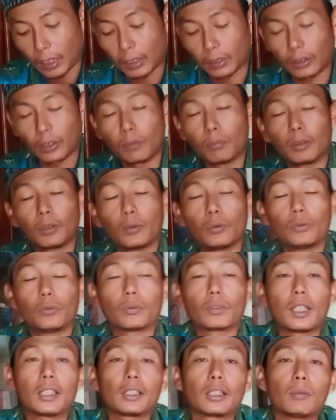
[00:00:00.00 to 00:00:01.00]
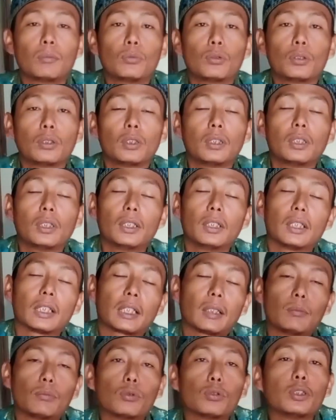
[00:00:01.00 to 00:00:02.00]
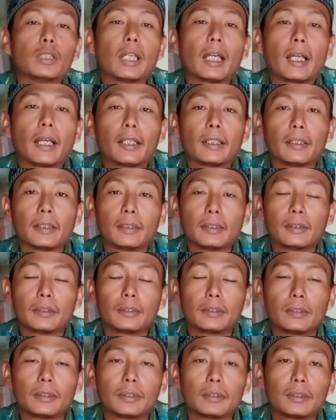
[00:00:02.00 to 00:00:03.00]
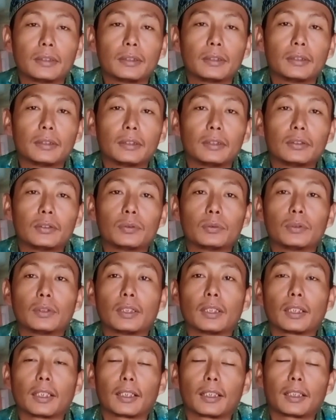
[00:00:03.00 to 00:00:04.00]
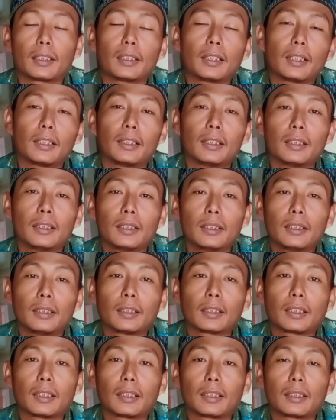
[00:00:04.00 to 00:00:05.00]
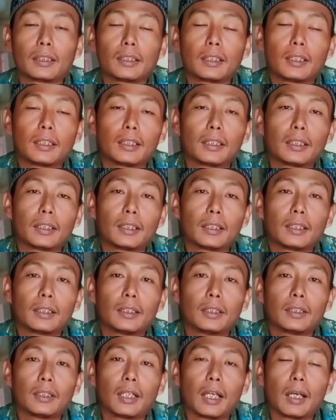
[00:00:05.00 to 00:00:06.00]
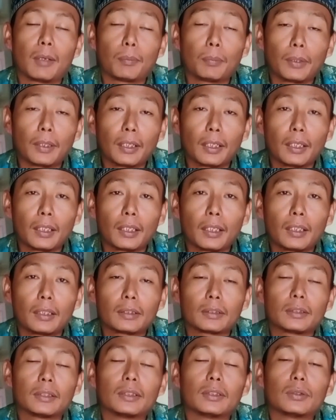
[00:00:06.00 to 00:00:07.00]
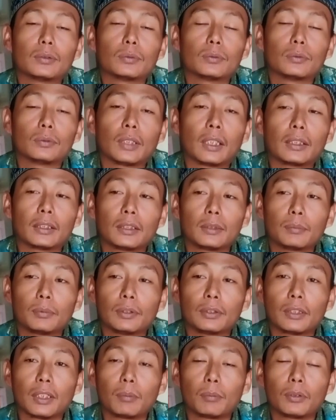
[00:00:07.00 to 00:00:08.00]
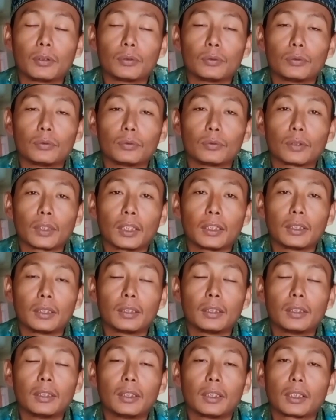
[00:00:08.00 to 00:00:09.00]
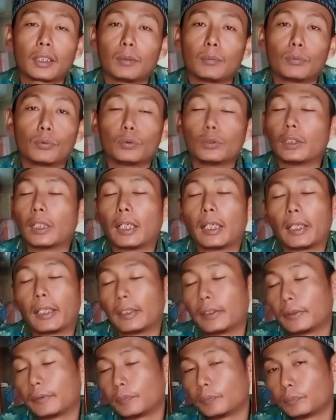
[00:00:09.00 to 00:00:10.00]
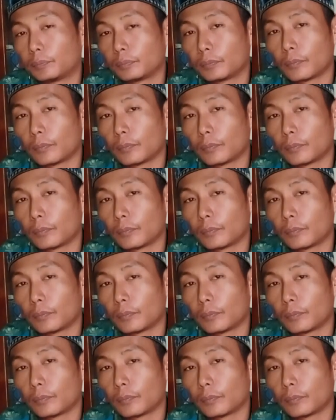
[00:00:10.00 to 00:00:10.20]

Atau menunjukkan kemul kemuliaan. Ini juga karena karena apa itu nanti bisa menunjukkan kemuliaan.